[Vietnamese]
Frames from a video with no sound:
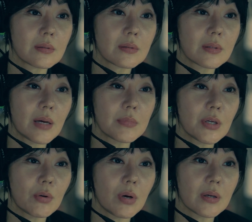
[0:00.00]
Ujin hứa
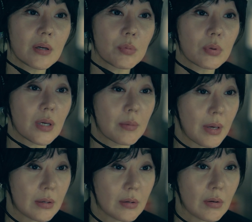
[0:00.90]
rằng từ bây
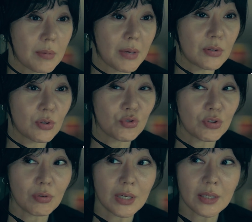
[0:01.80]
giờ trở đi đều do
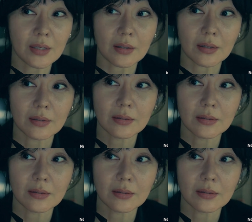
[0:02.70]
cô chỉ huy,